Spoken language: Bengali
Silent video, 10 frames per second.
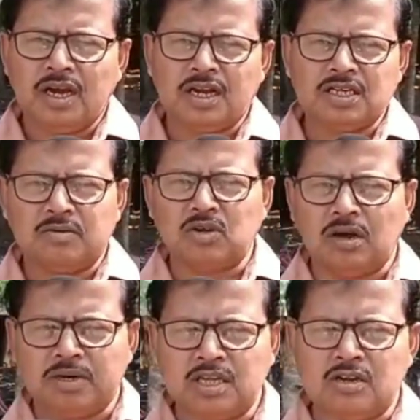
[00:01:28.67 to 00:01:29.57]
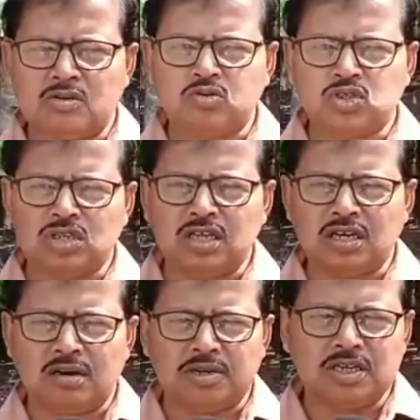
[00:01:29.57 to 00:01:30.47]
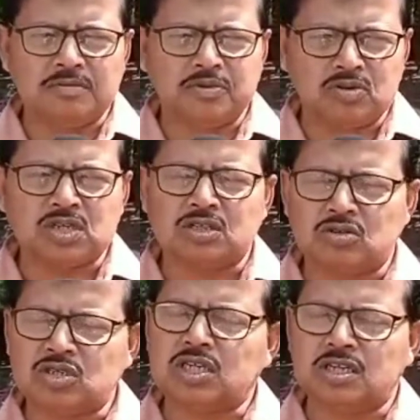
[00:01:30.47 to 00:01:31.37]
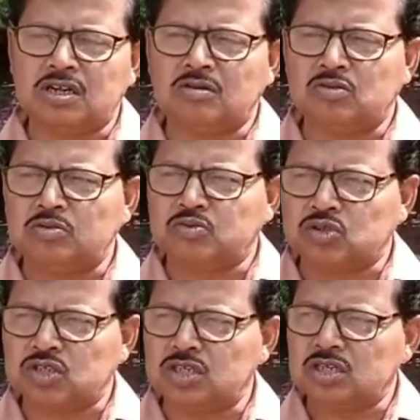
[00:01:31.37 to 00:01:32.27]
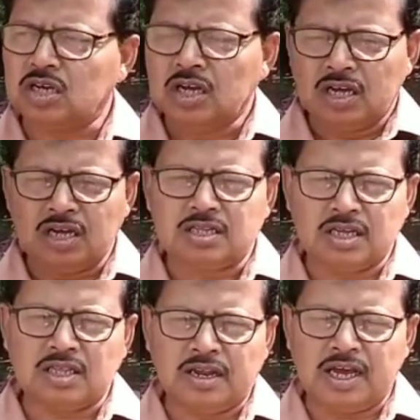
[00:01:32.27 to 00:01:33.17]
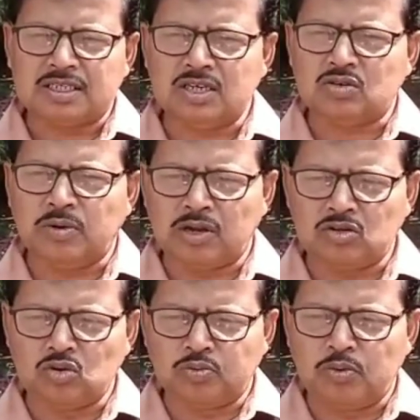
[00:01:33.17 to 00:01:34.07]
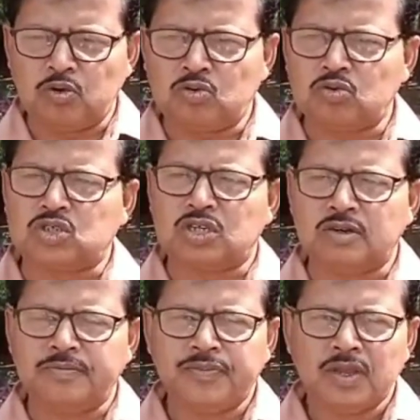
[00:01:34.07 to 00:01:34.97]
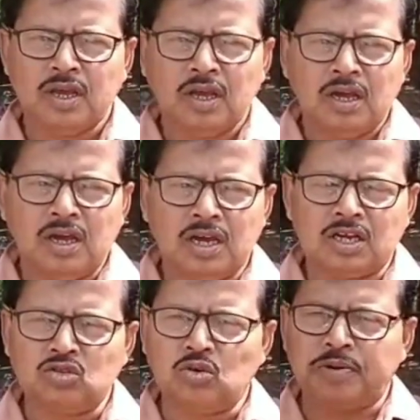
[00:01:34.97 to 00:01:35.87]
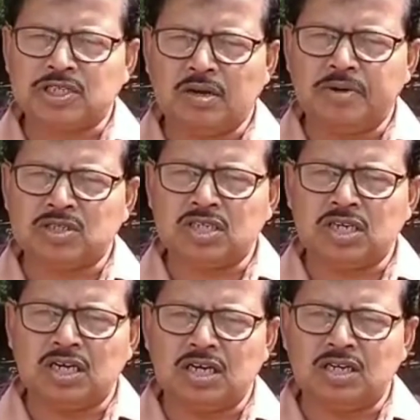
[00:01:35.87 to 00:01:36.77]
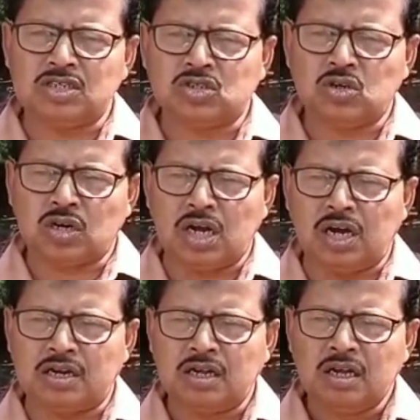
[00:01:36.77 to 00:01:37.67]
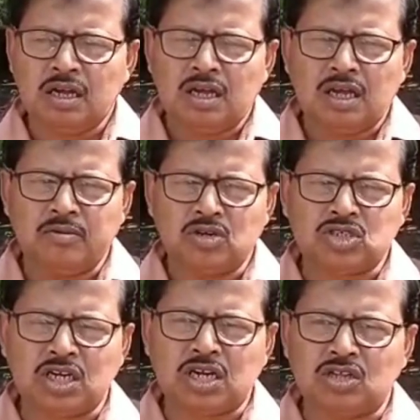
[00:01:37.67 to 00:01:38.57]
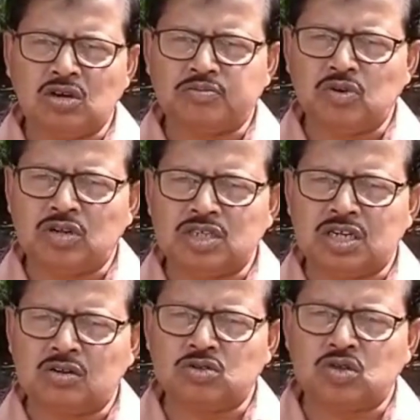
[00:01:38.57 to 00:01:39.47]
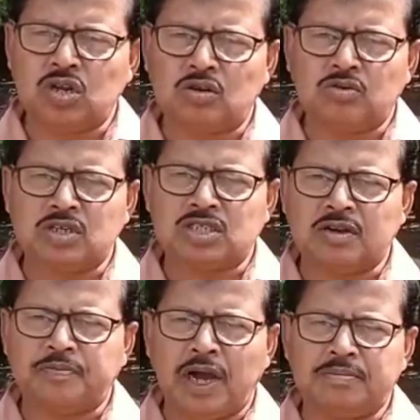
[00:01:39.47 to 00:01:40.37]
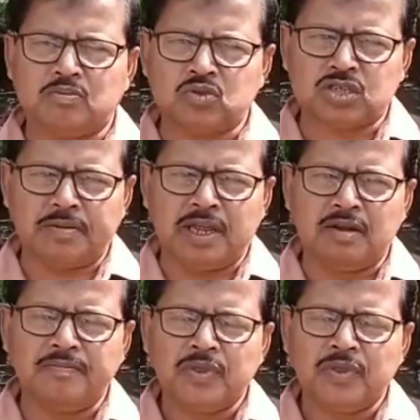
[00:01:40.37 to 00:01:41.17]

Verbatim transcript: এটা যেমন আমাদেরও খুশি দিক আমাদের প্রিয় ছাত্রছাত্রীরাও খুব খুশিতে তারা আছে খুব আনন্দ উপভোগ করছে কিন্তু পাশাপাশি সরকার এবং শিক্ষা দপ্তর যেটা ঘোষণা করেছে ফাইভ টু সেভেন